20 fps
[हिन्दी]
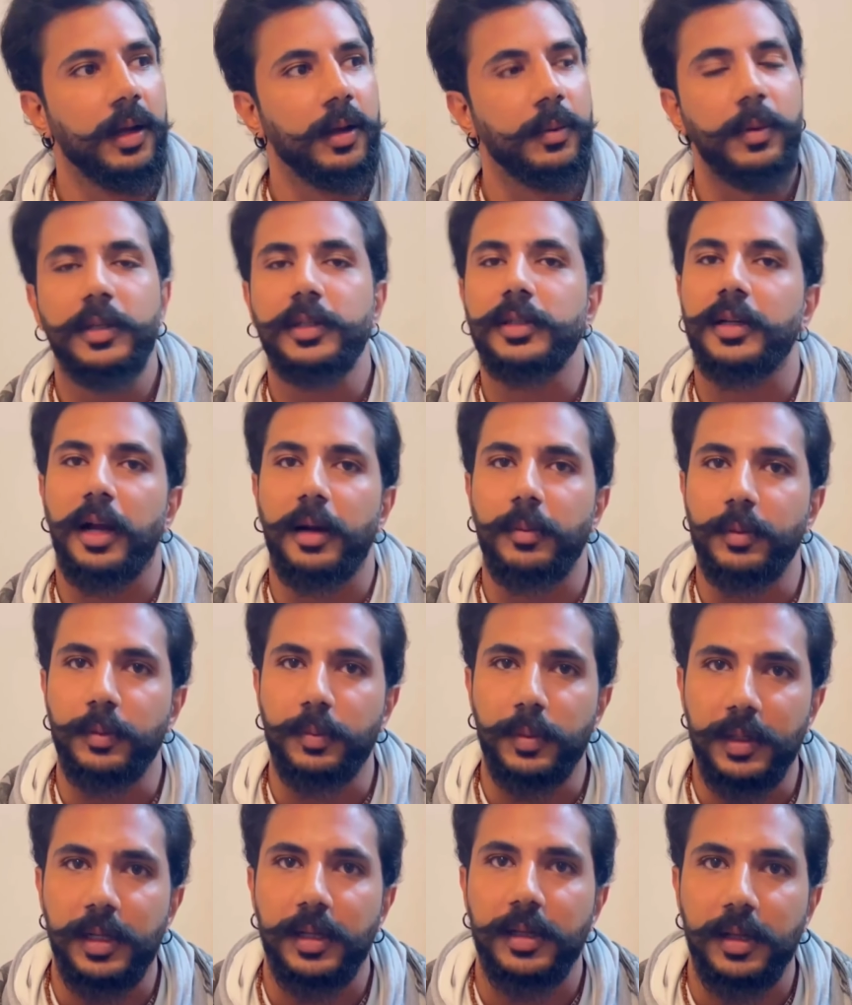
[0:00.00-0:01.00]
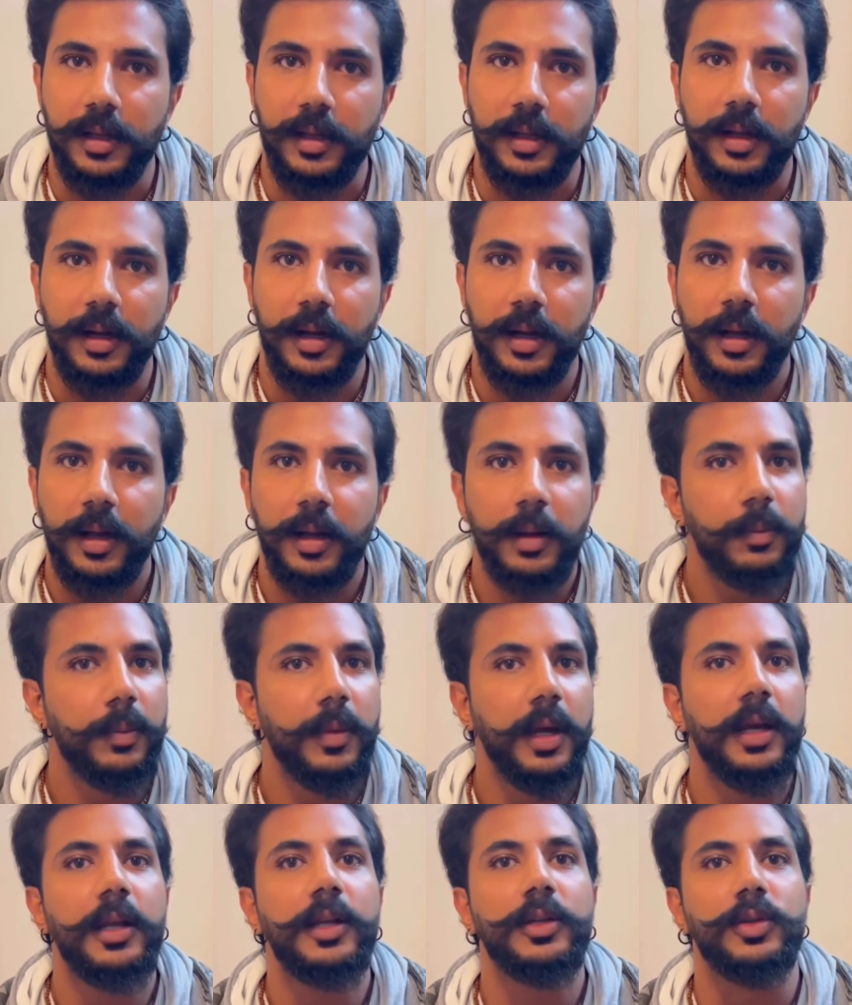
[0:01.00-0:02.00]
मैं शराब भी पी लेता था
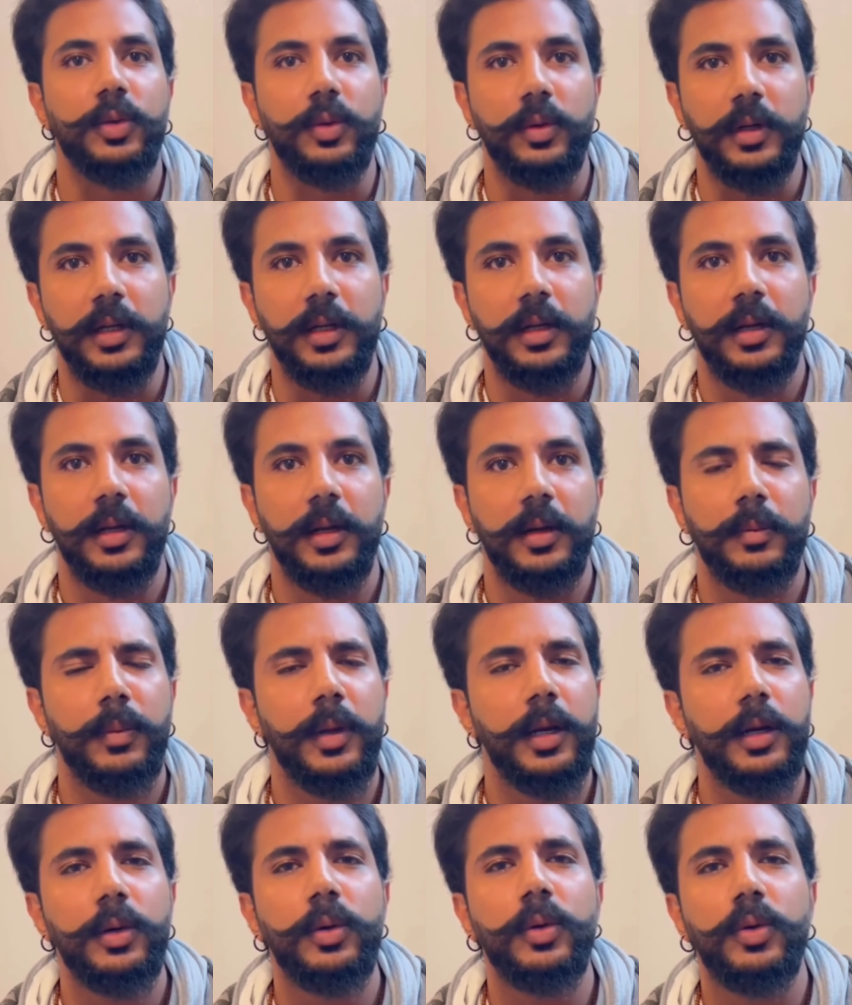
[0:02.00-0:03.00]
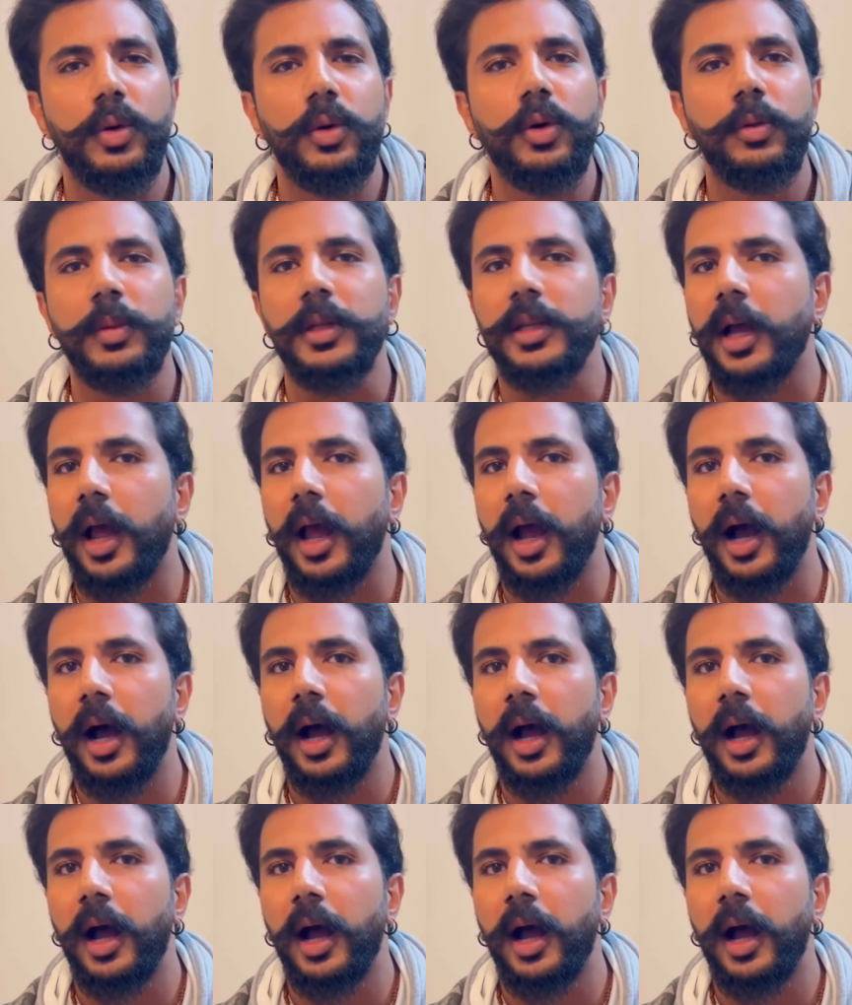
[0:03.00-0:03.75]
मैंने छोड़ी मैंने लोगों को बताया